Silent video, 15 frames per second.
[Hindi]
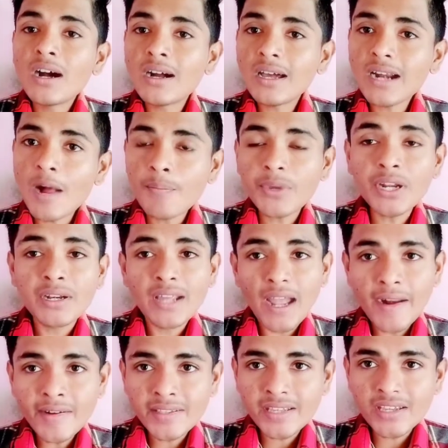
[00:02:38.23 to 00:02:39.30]
अगर आपकी
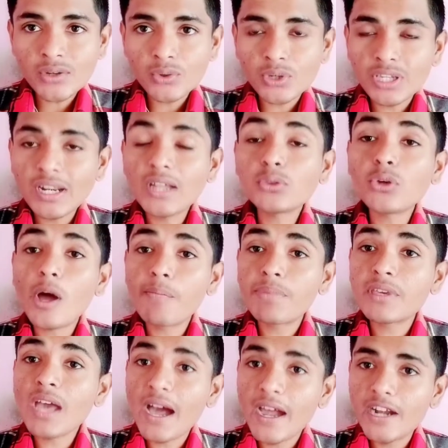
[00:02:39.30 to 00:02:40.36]
डाइट सही होगी ना तो
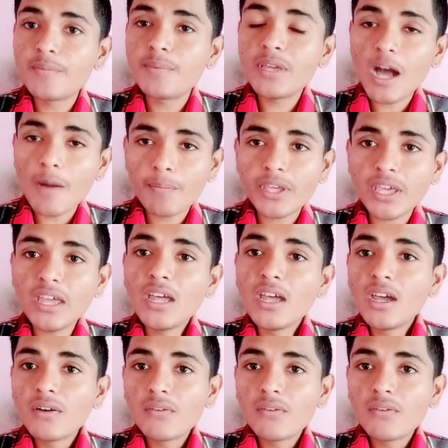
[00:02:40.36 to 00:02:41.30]
आपकी हाइट भी आपके